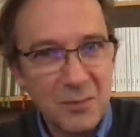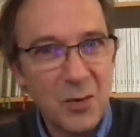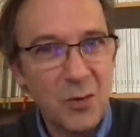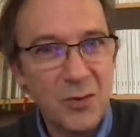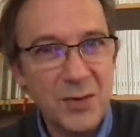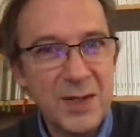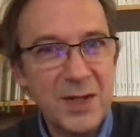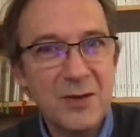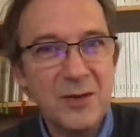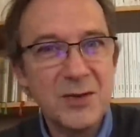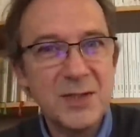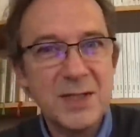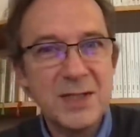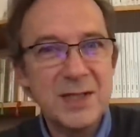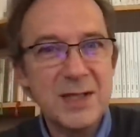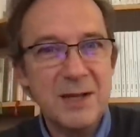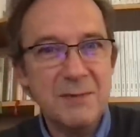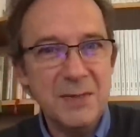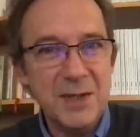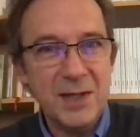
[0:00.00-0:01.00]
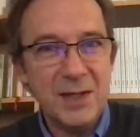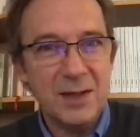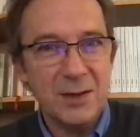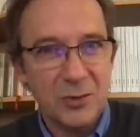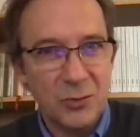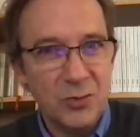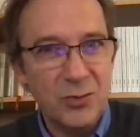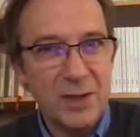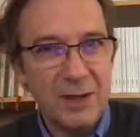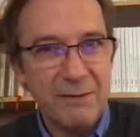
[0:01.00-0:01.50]
on est dans des dynamiques
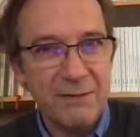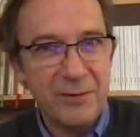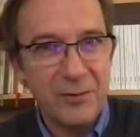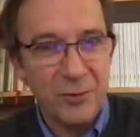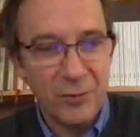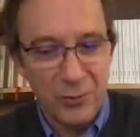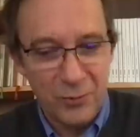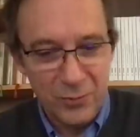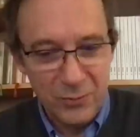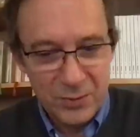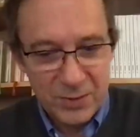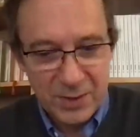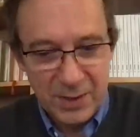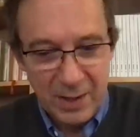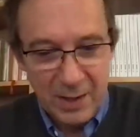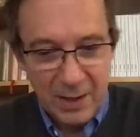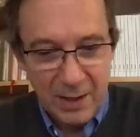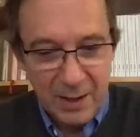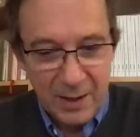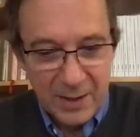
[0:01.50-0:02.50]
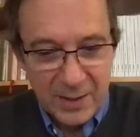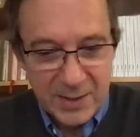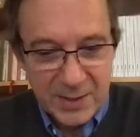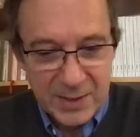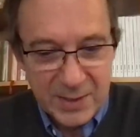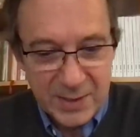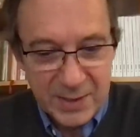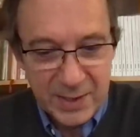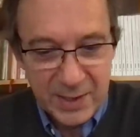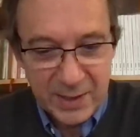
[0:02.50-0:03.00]
tout à fait heureuses,
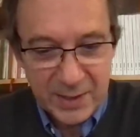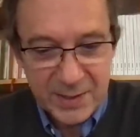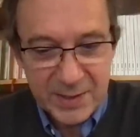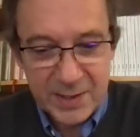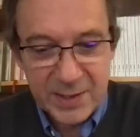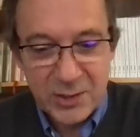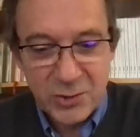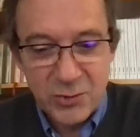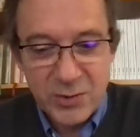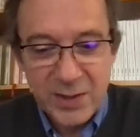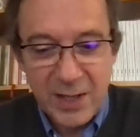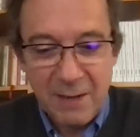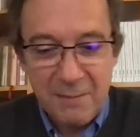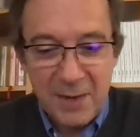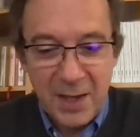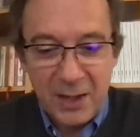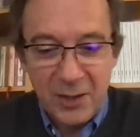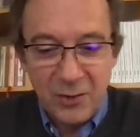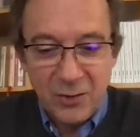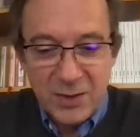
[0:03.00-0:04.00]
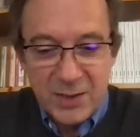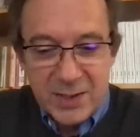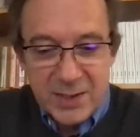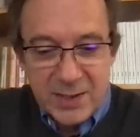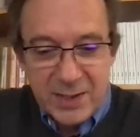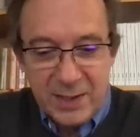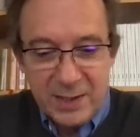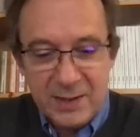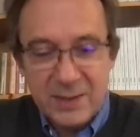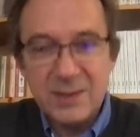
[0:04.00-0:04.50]
si ce n'est que c'est jusqu'à mercredi
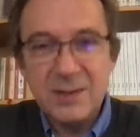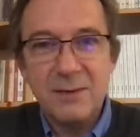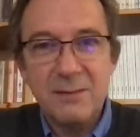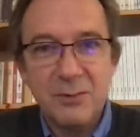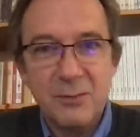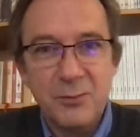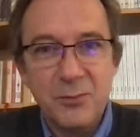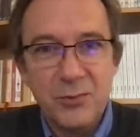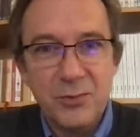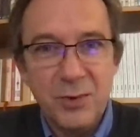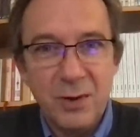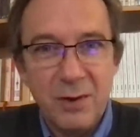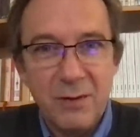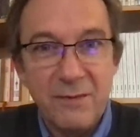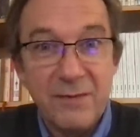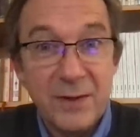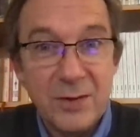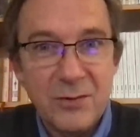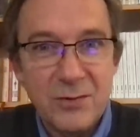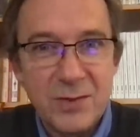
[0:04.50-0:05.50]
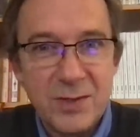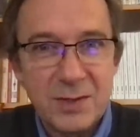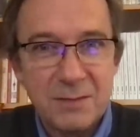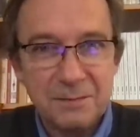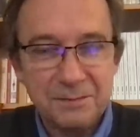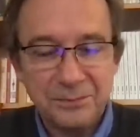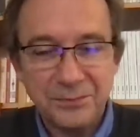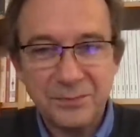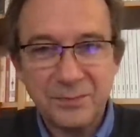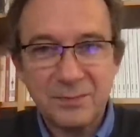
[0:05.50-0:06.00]
16 pour Vénus.
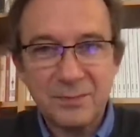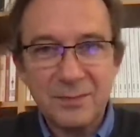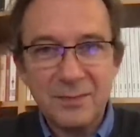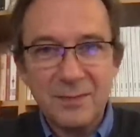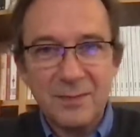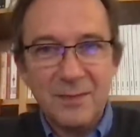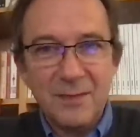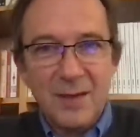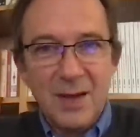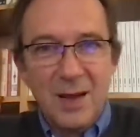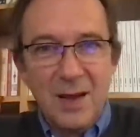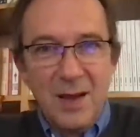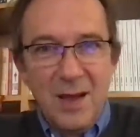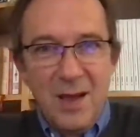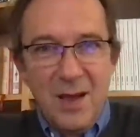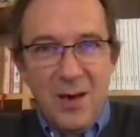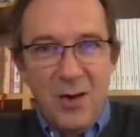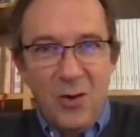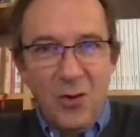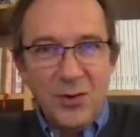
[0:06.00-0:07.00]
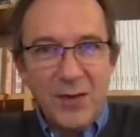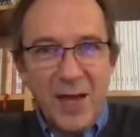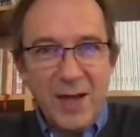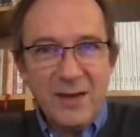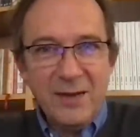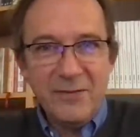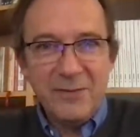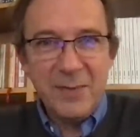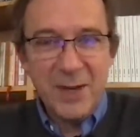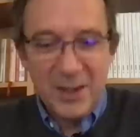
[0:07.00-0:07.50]
On
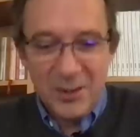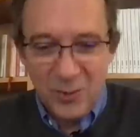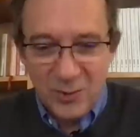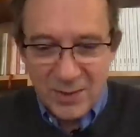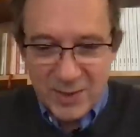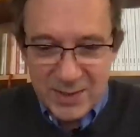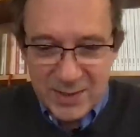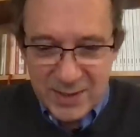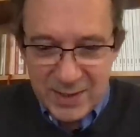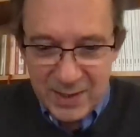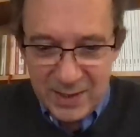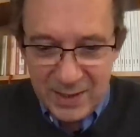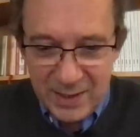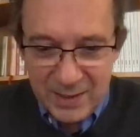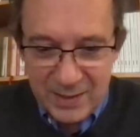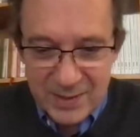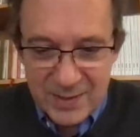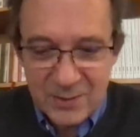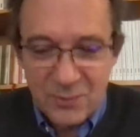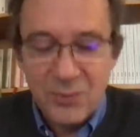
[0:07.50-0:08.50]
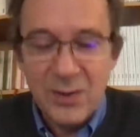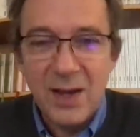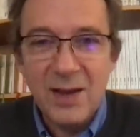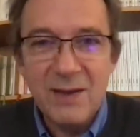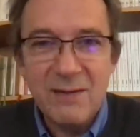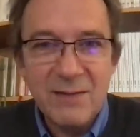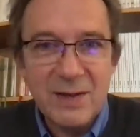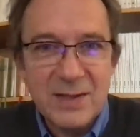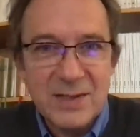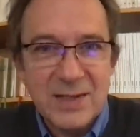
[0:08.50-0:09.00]
arrive mercredi 16, on
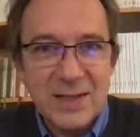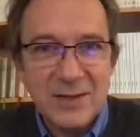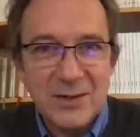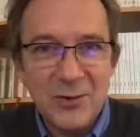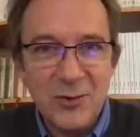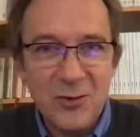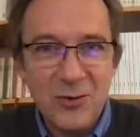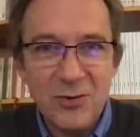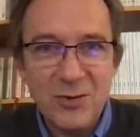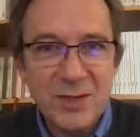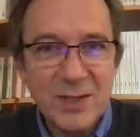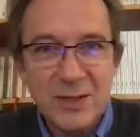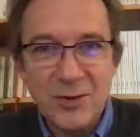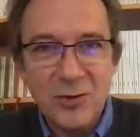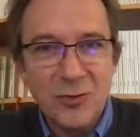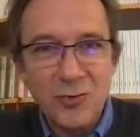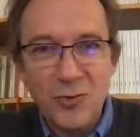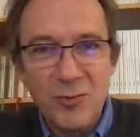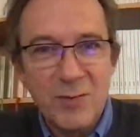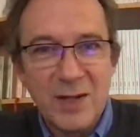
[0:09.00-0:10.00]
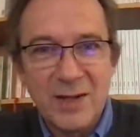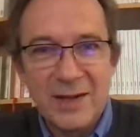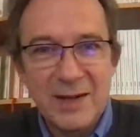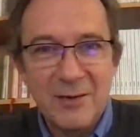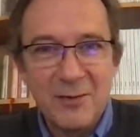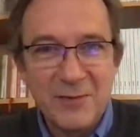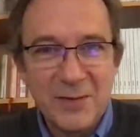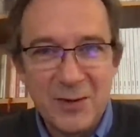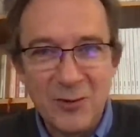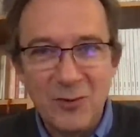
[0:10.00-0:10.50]
arrive à 7h, 7h du matin
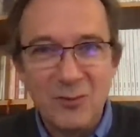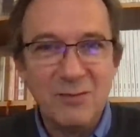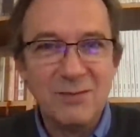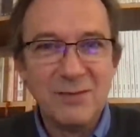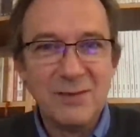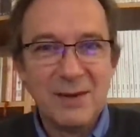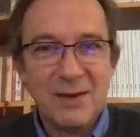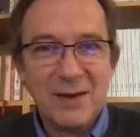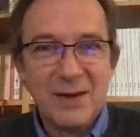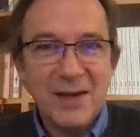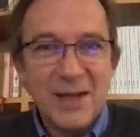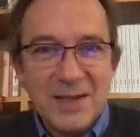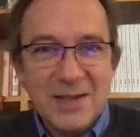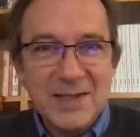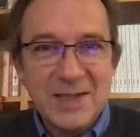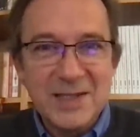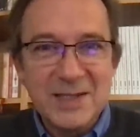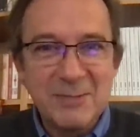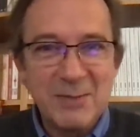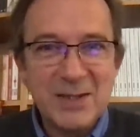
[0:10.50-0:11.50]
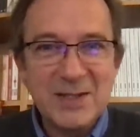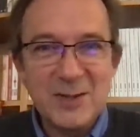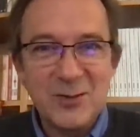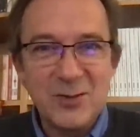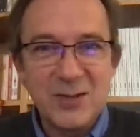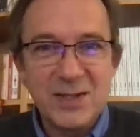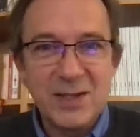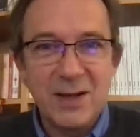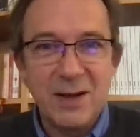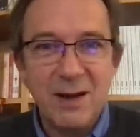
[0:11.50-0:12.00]
environ. Qu'est-ce qui se passe dans
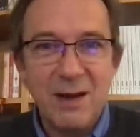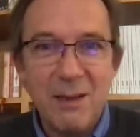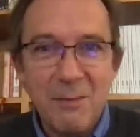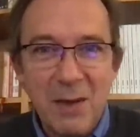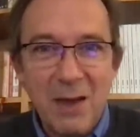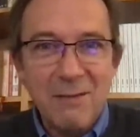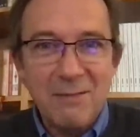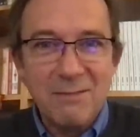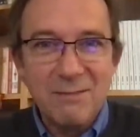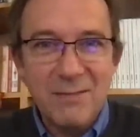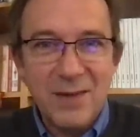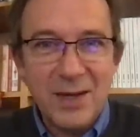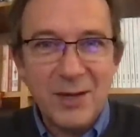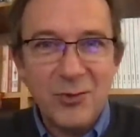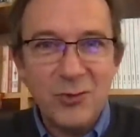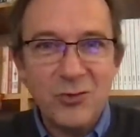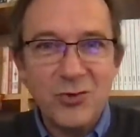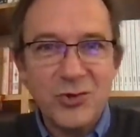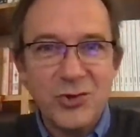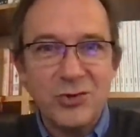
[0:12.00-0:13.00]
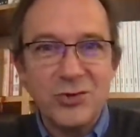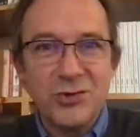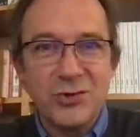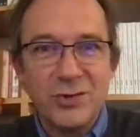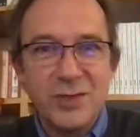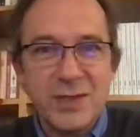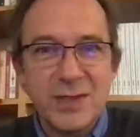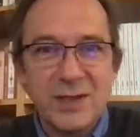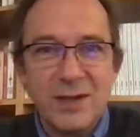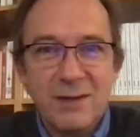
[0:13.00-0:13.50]
le ciel Eh bien, Mercure change
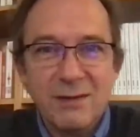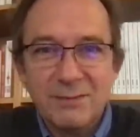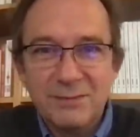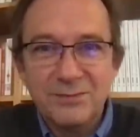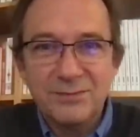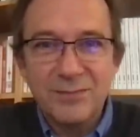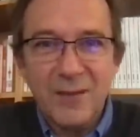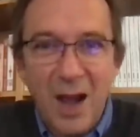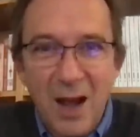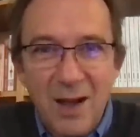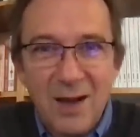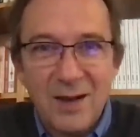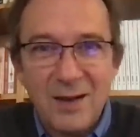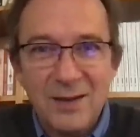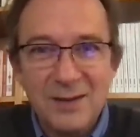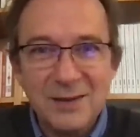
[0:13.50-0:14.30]
de signe. Ah